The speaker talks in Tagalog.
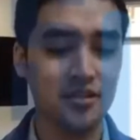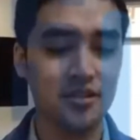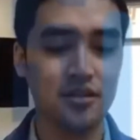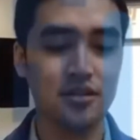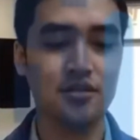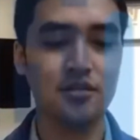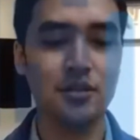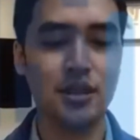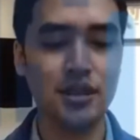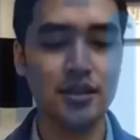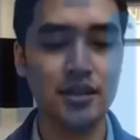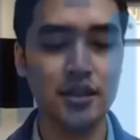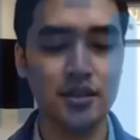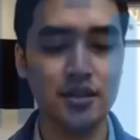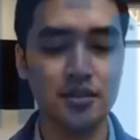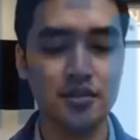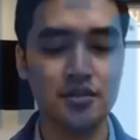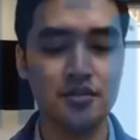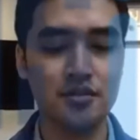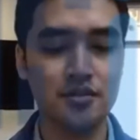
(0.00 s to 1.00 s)
Yun. Mga
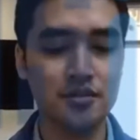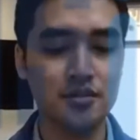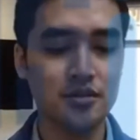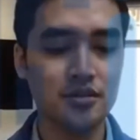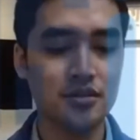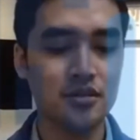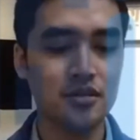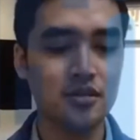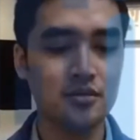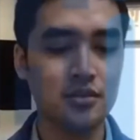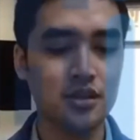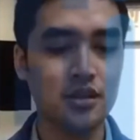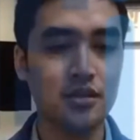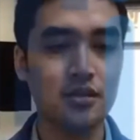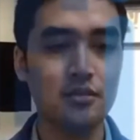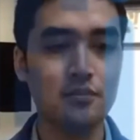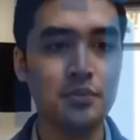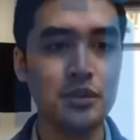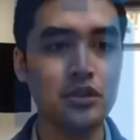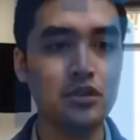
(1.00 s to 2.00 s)
ganun, yung mga
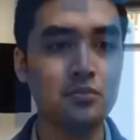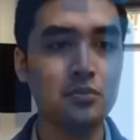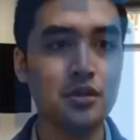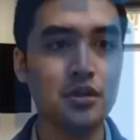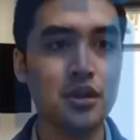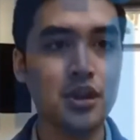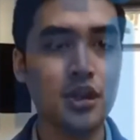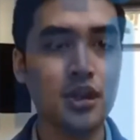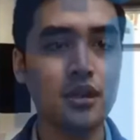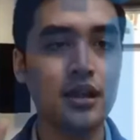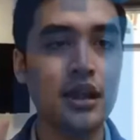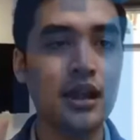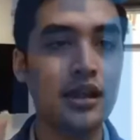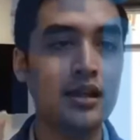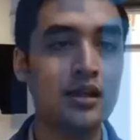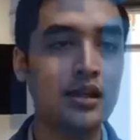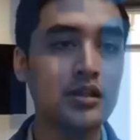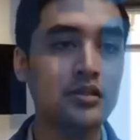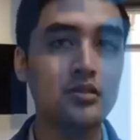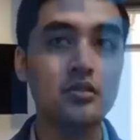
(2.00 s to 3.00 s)
pinupuntahan
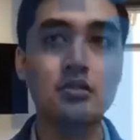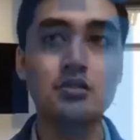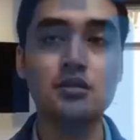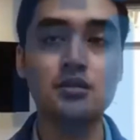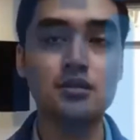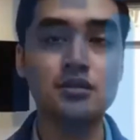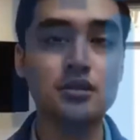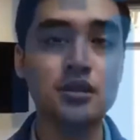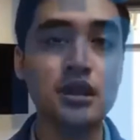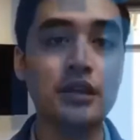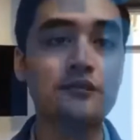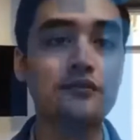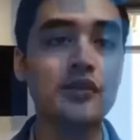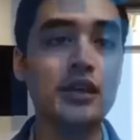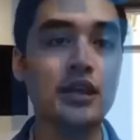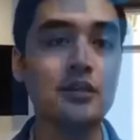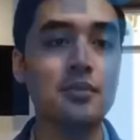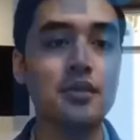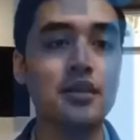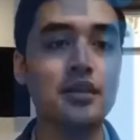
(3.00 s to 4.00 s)
lagi nung staff
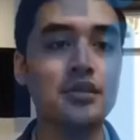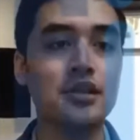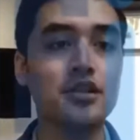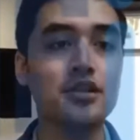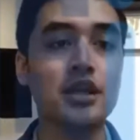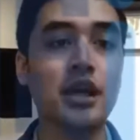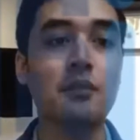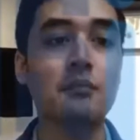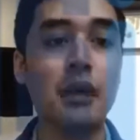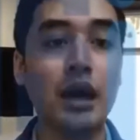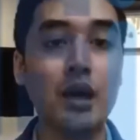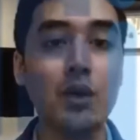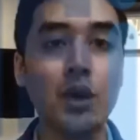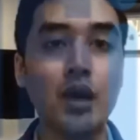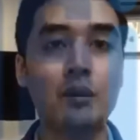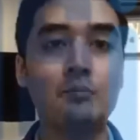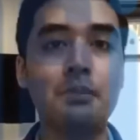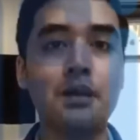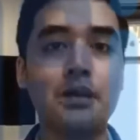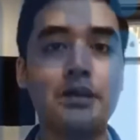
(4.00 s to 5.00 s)
namin na si Cha,
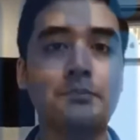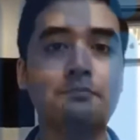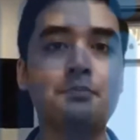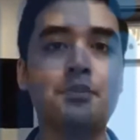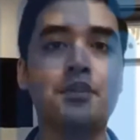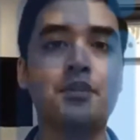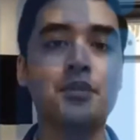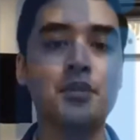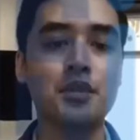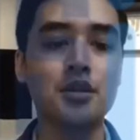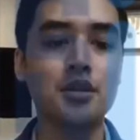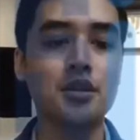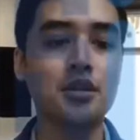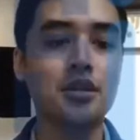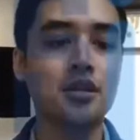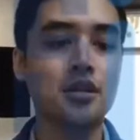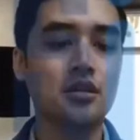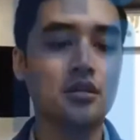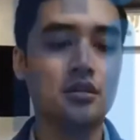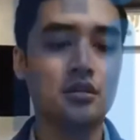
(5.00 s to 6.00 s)
bawal pa rin po.
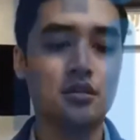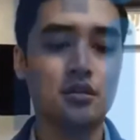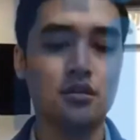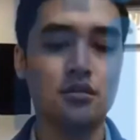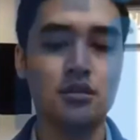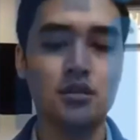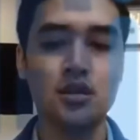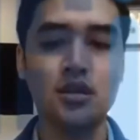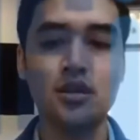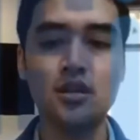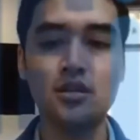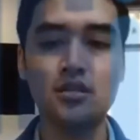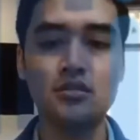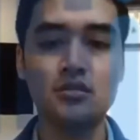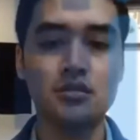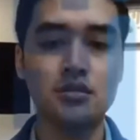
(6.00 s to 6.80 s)
Okay?